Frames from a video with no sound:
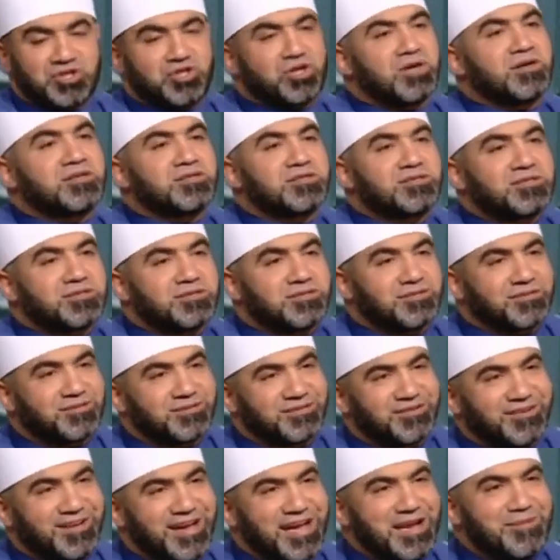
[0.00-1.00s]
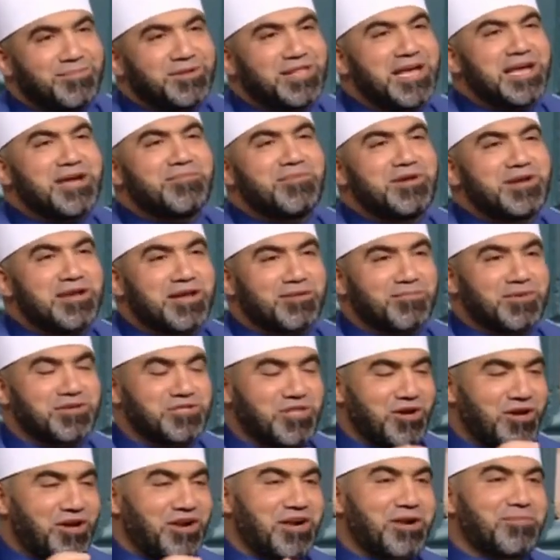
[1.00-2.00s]
على الشخص البدايه منك من
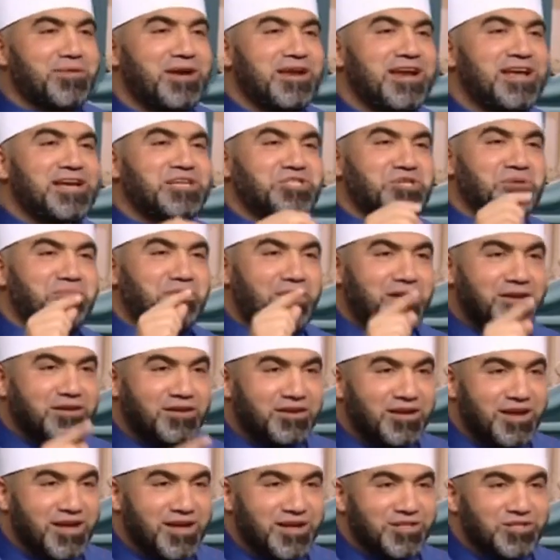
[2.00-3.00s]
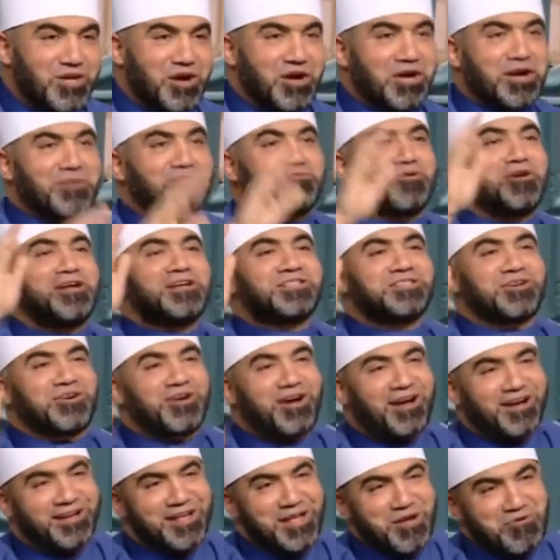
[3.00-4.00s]
تقرب الي شبرا تقربت إليه
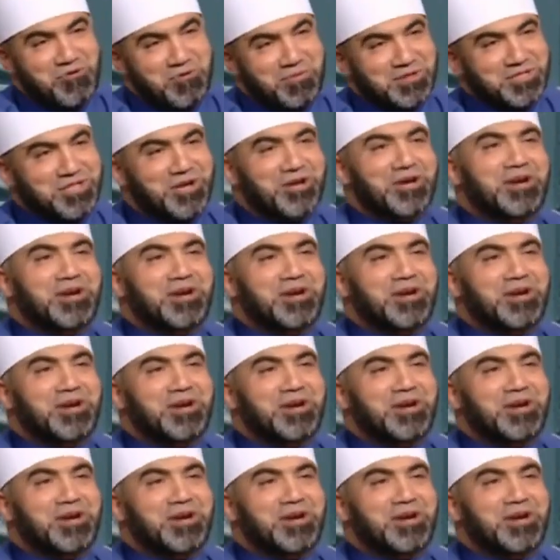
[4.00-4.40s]
زراعة ومن